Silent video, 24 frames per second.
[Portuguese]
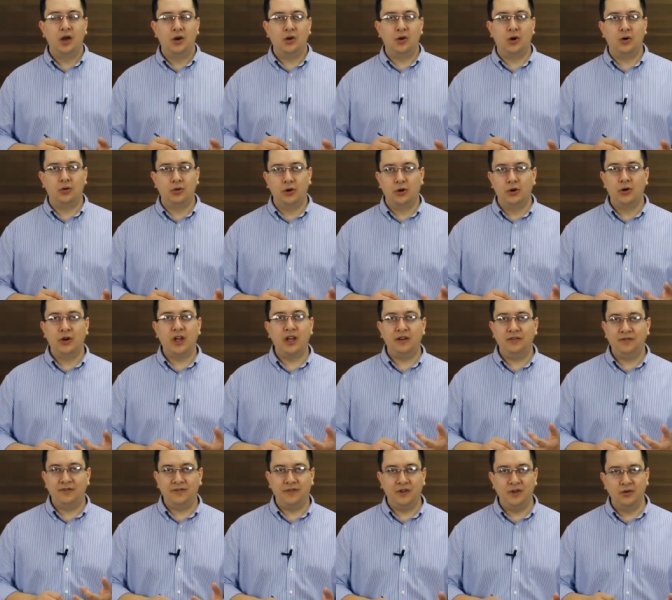com o look
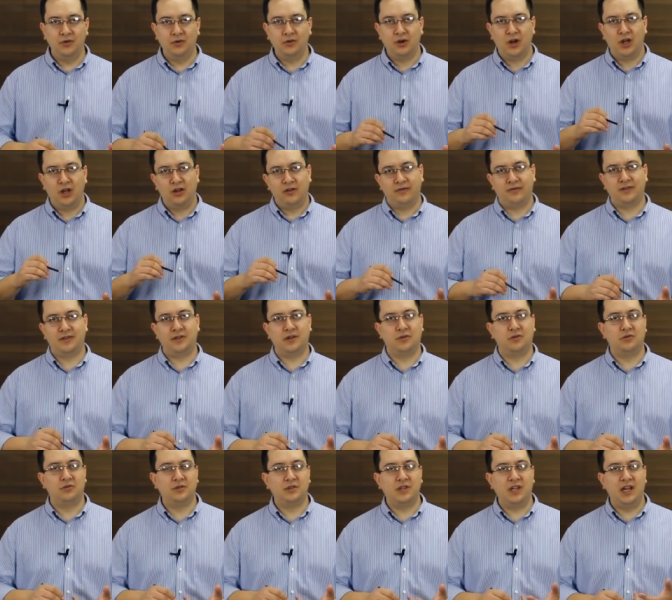and feel, você
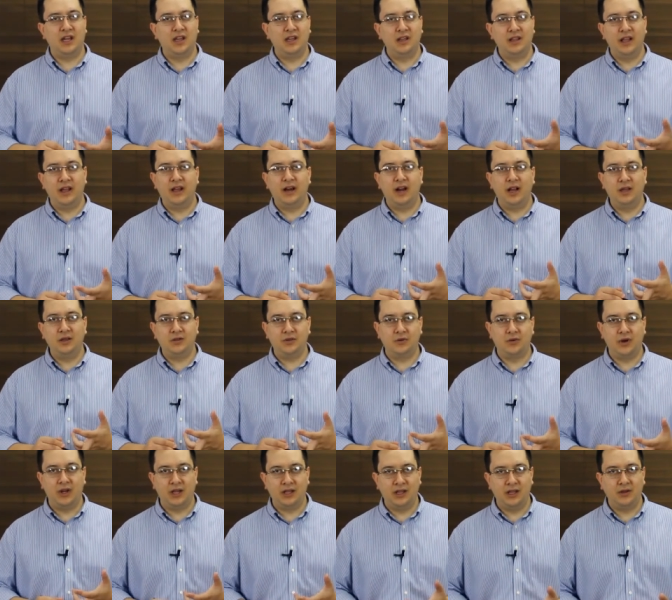consegue integrar isso
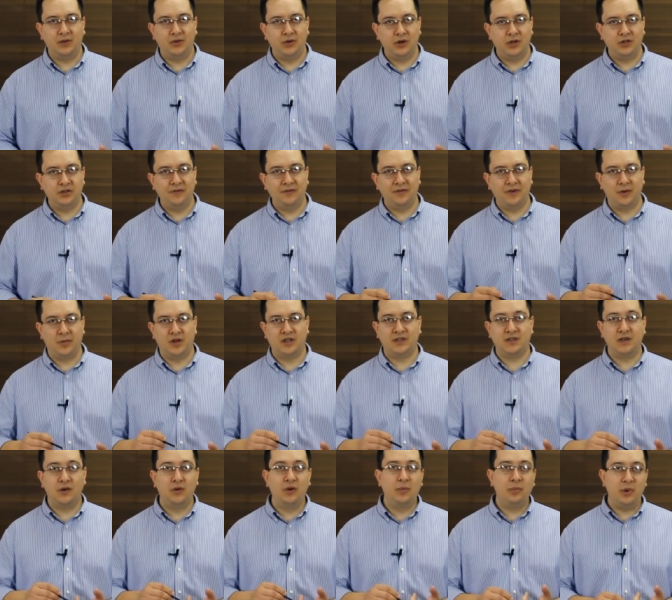com a arquitetura de
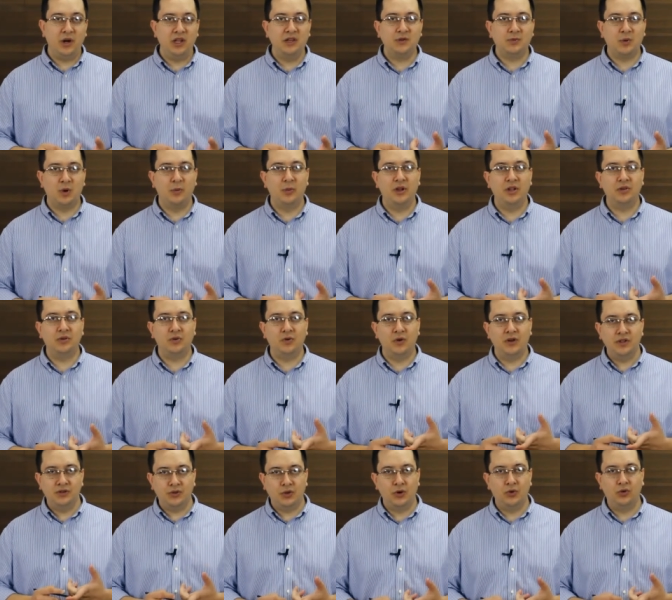informação e principalmente com
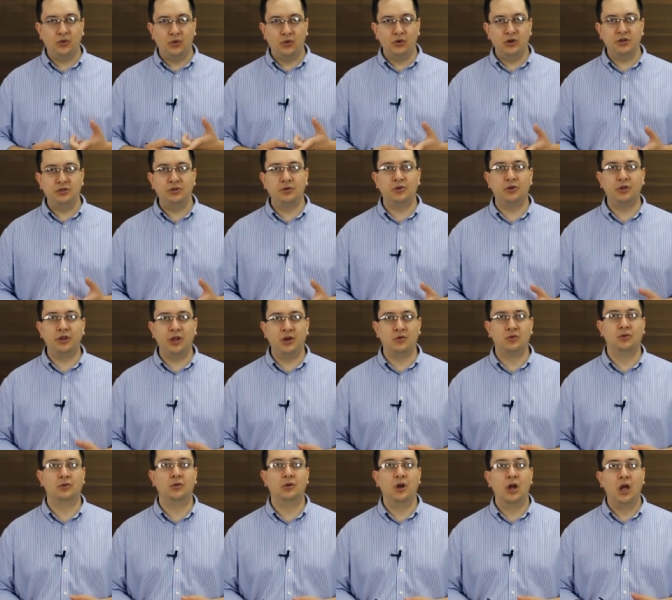a estrutura de
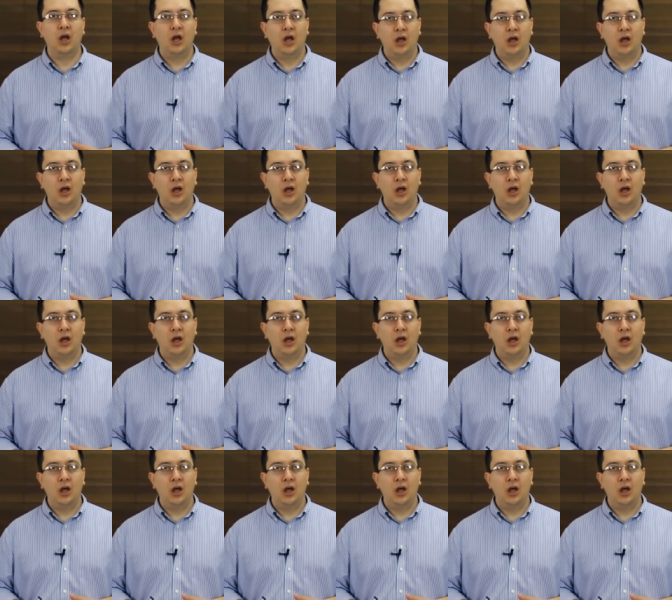conteúdo,